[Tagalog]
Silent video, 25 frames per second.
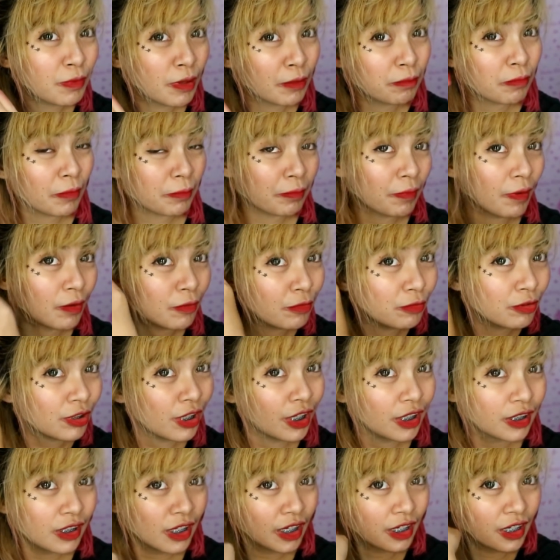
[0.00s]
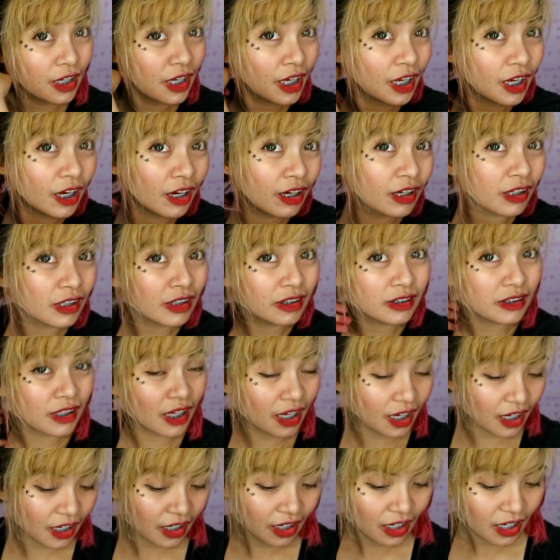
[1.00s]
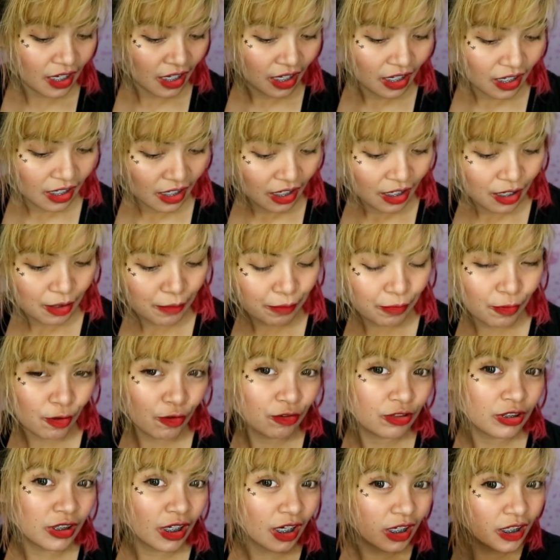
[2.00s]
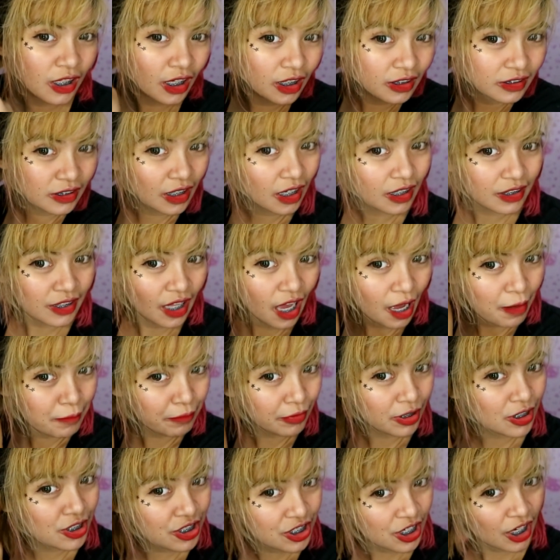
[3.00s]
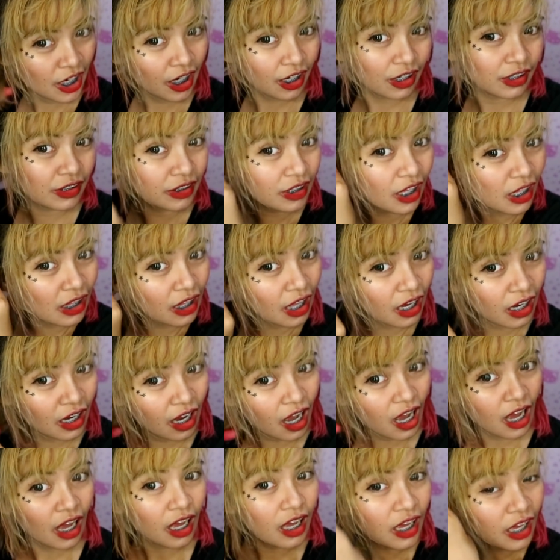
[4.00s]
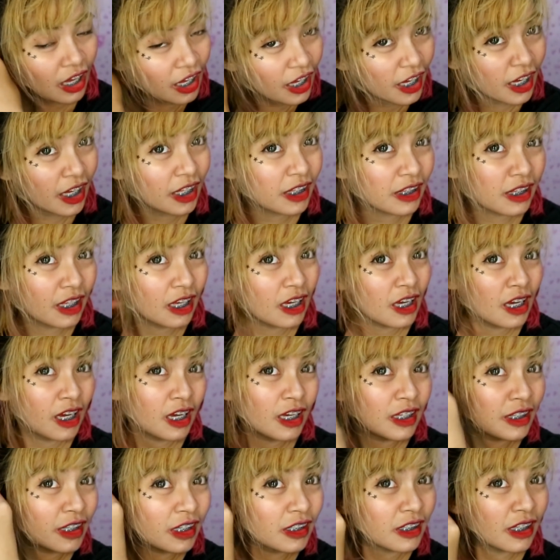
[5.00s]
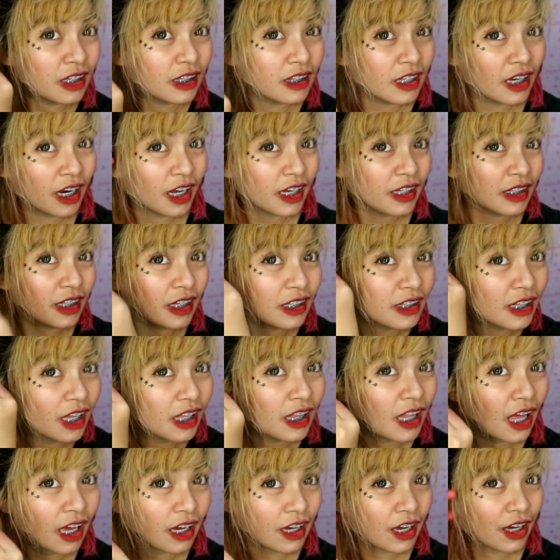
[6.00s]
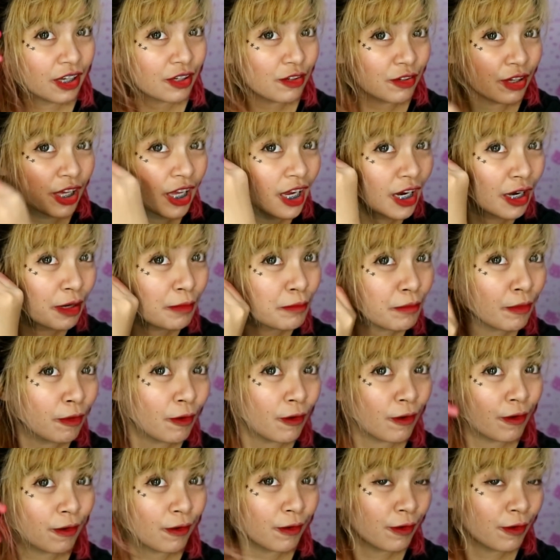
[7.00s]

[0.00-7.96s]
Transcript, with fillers: pagpapakulay ng hair kasi prone ka na sa damaged hair talaga. And, nadadry na talaga yung hair mo.